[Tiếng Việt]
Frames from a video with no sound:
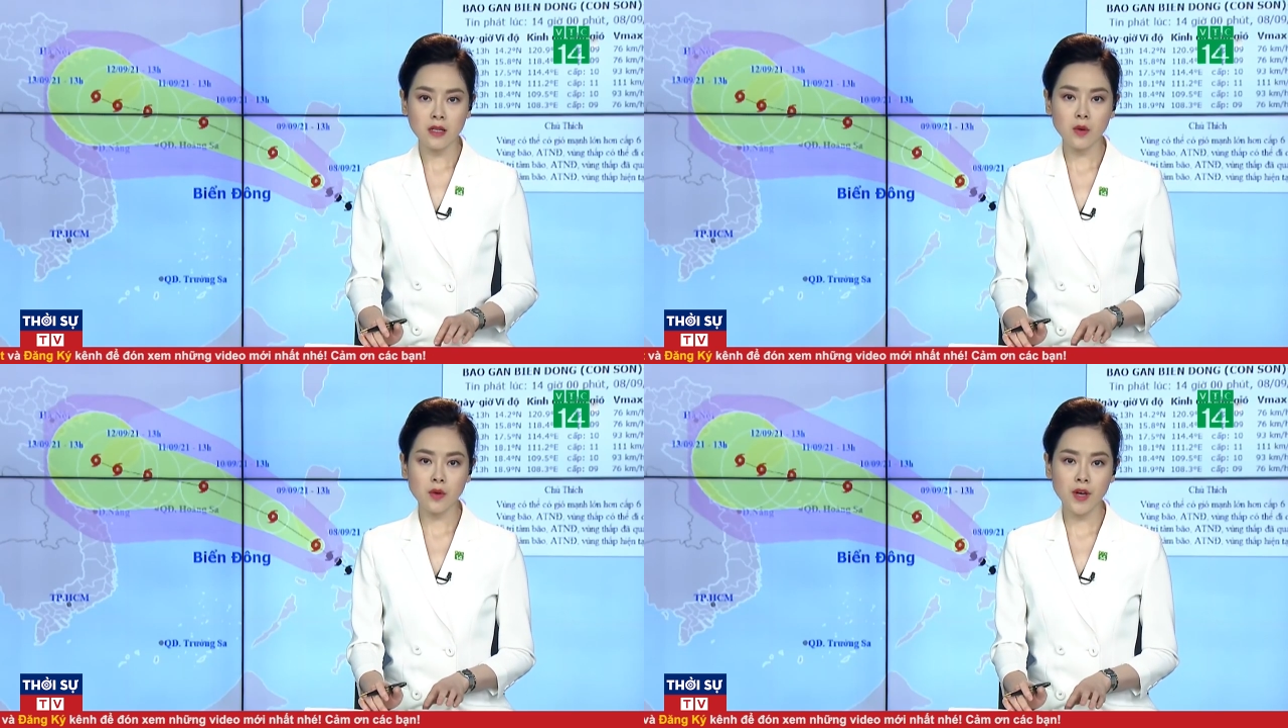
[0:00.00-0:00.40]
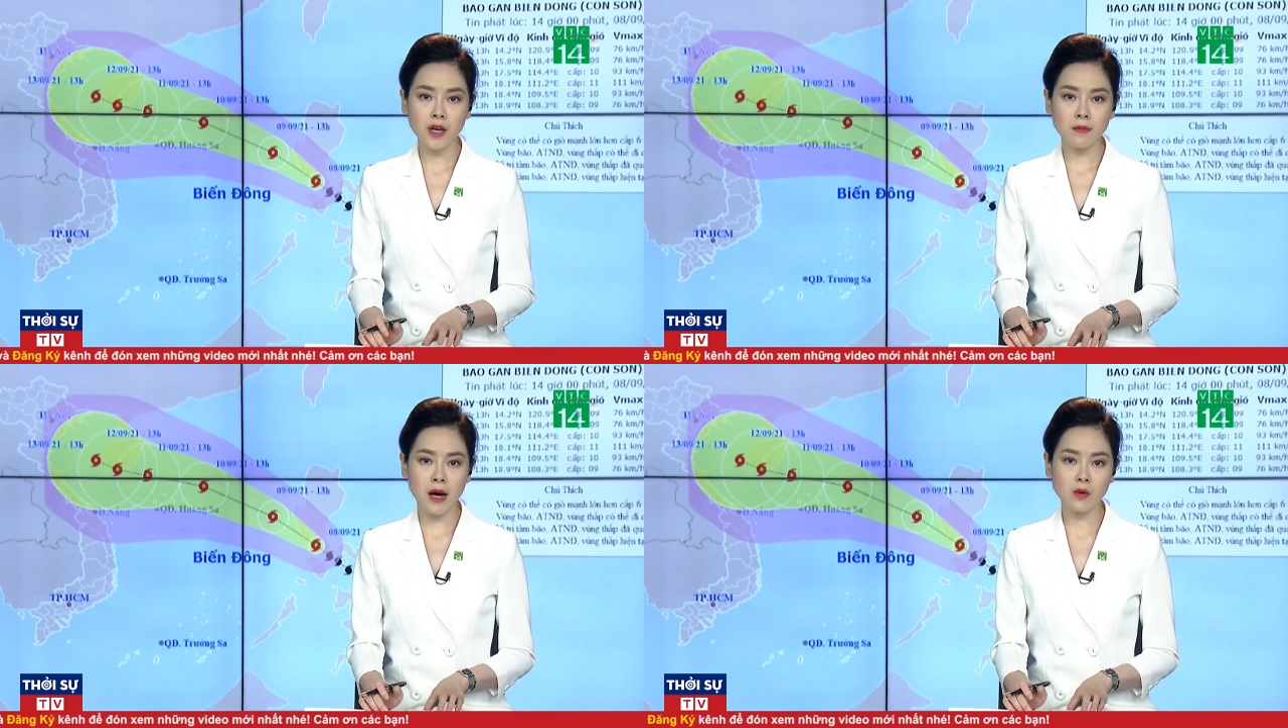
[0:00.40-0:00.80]
Thưa quý
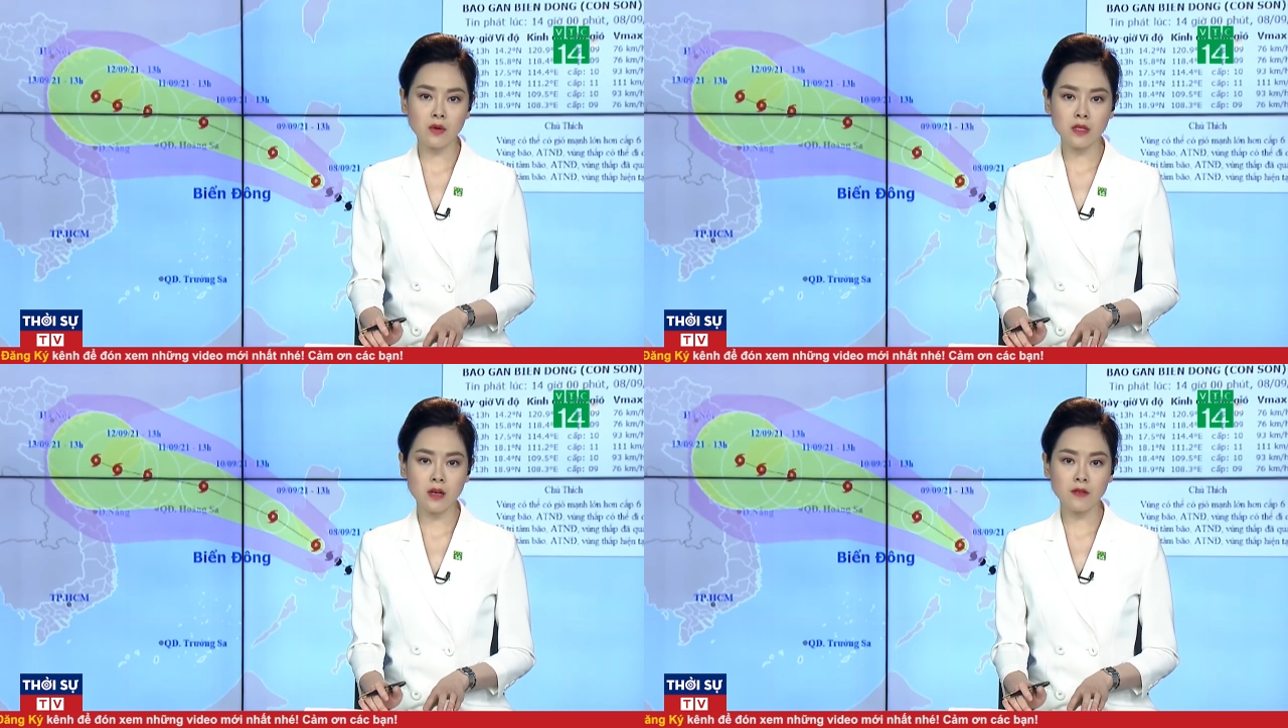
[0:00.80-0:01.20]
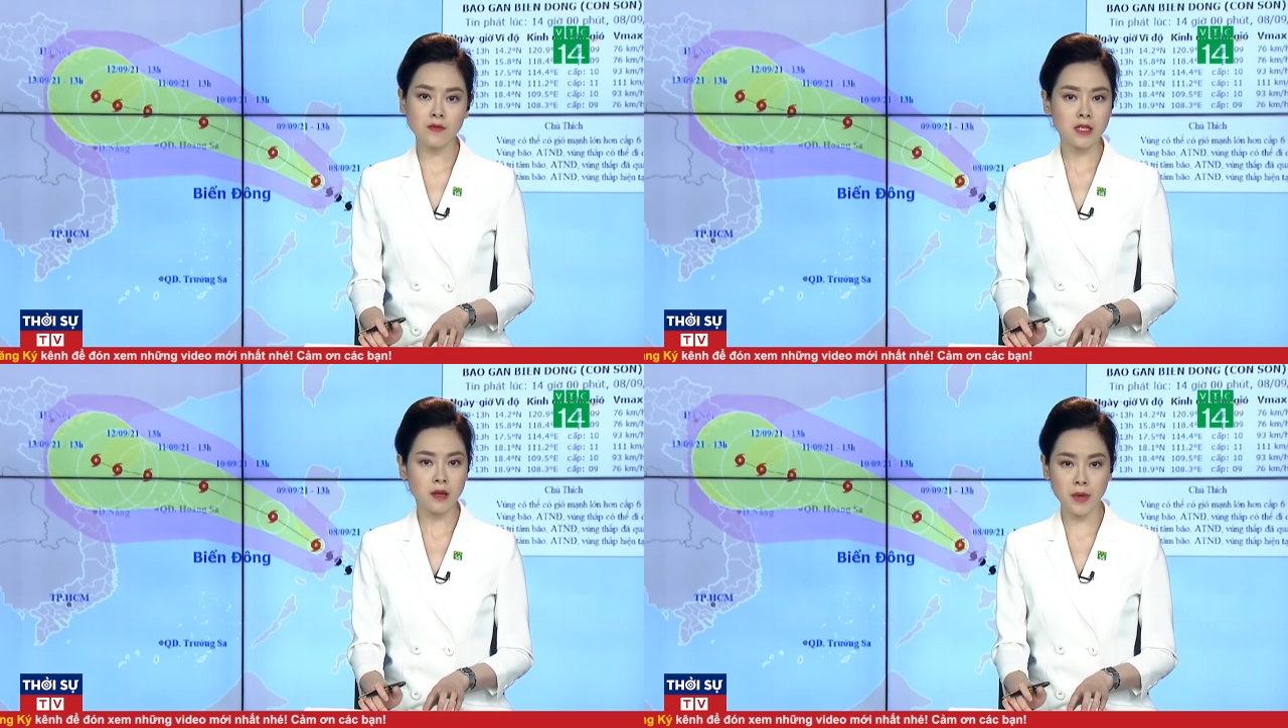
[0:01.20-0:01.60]
vị, bão Côn Sơn
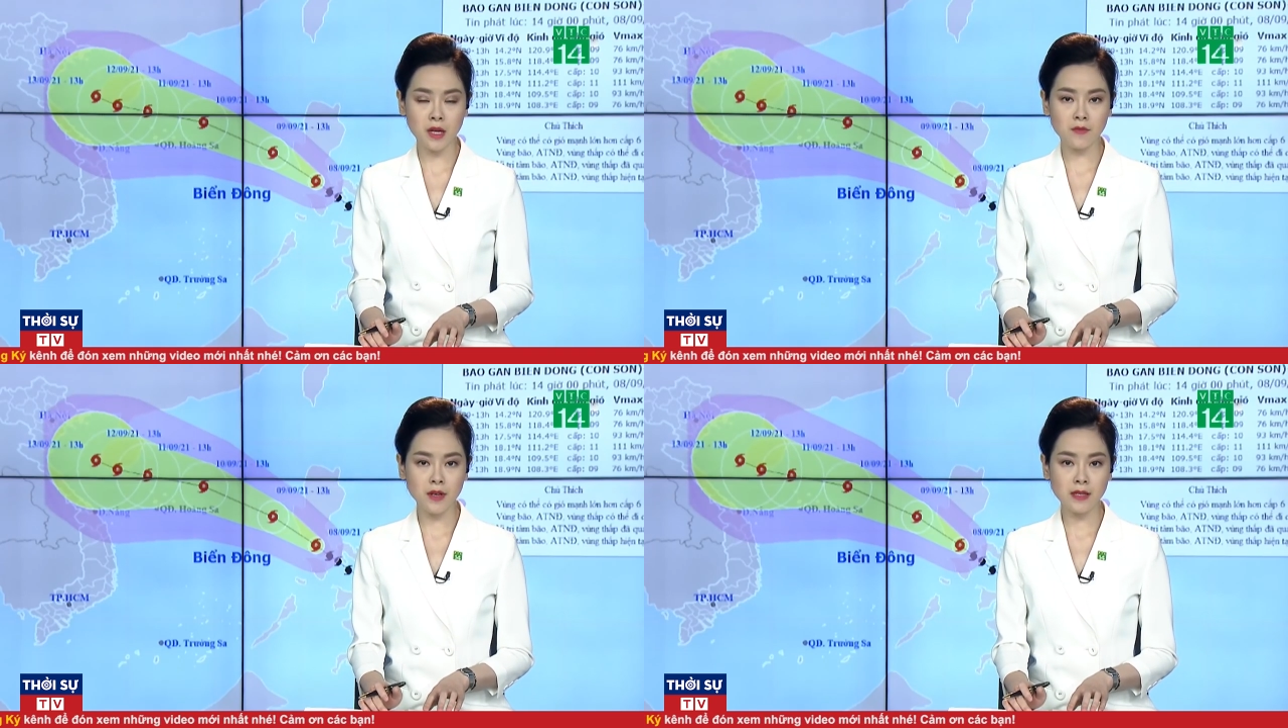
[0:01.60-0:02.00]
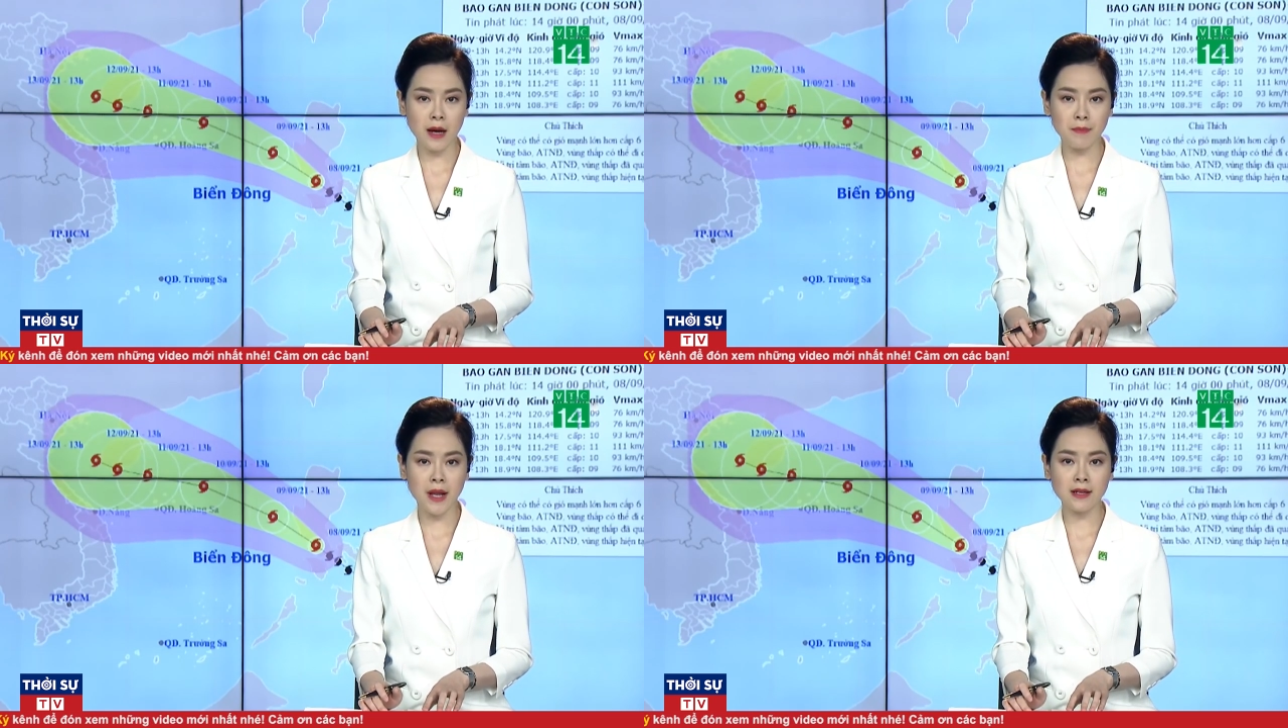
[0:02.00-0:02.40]
với diễn biến phức
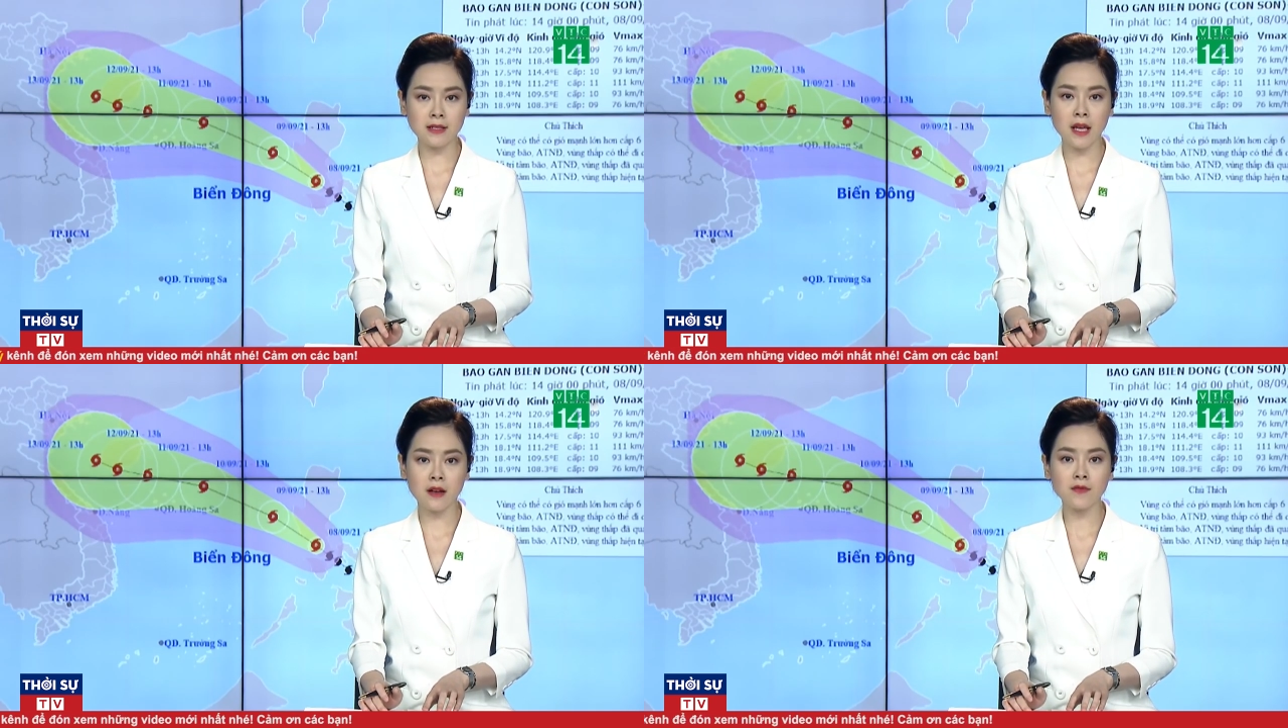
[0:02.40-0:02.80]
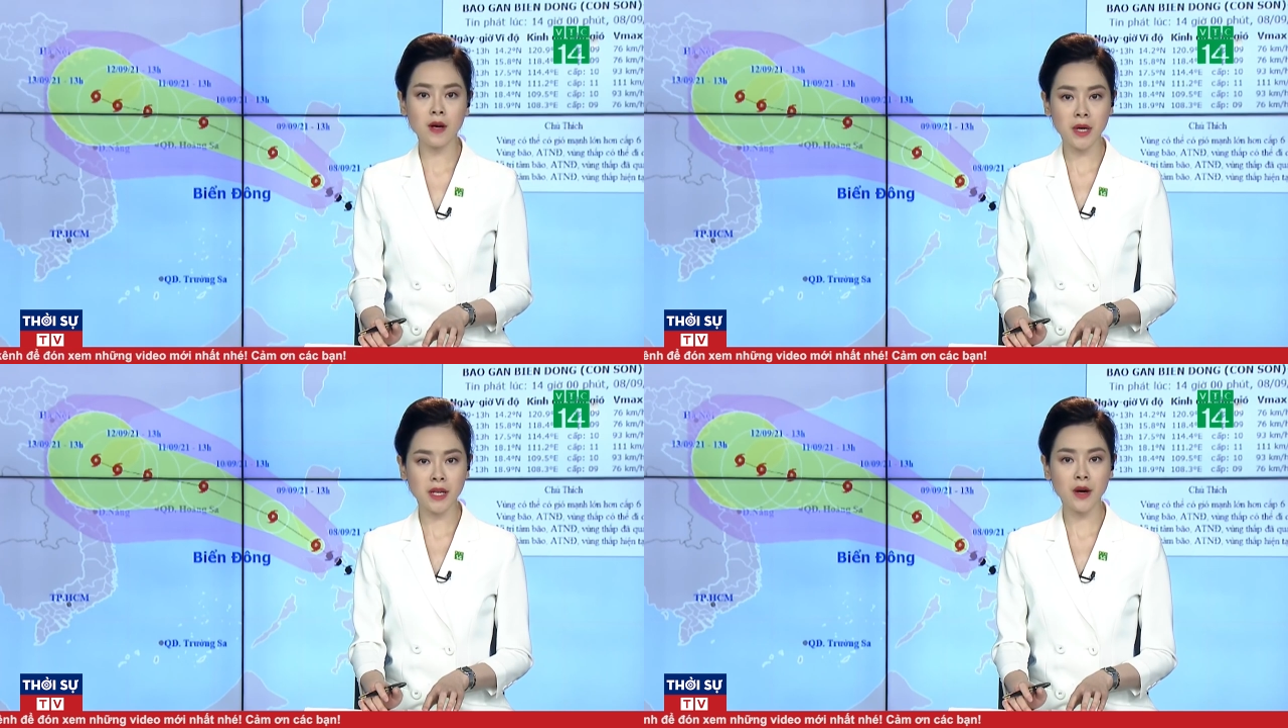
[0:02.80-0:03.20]
tạp đang tiến
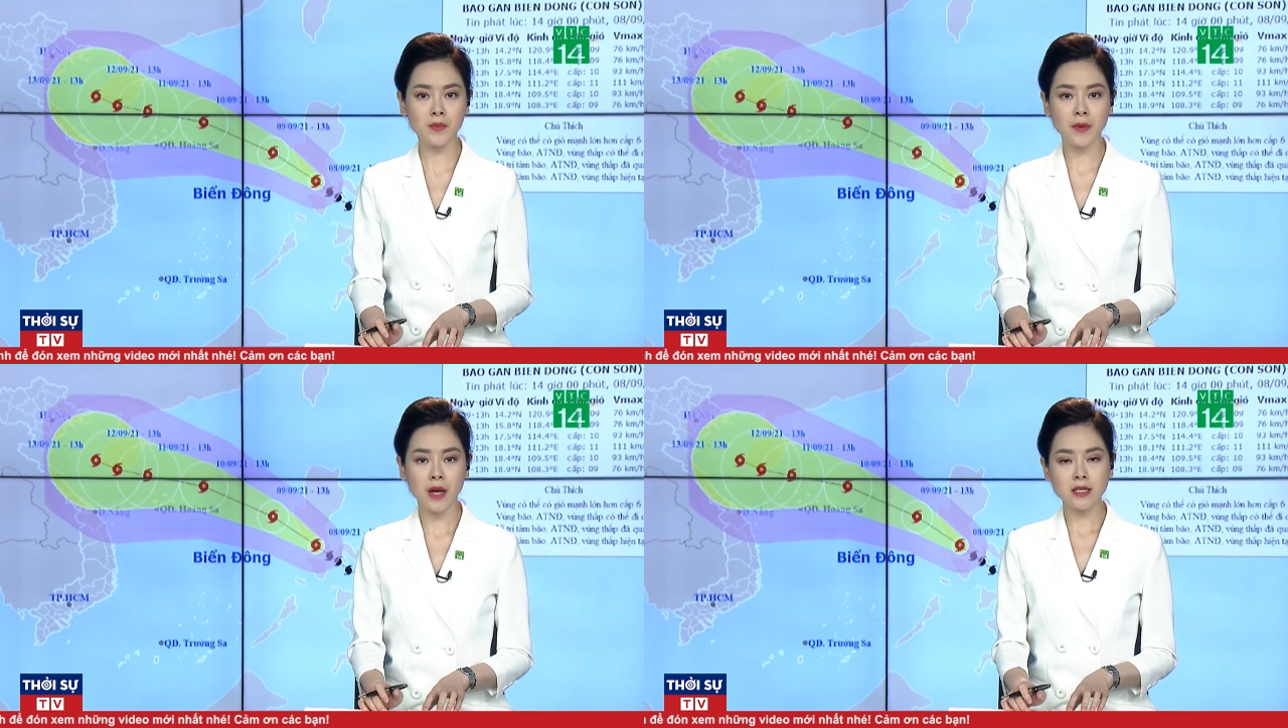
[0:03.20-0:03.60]
vào Biển Đông.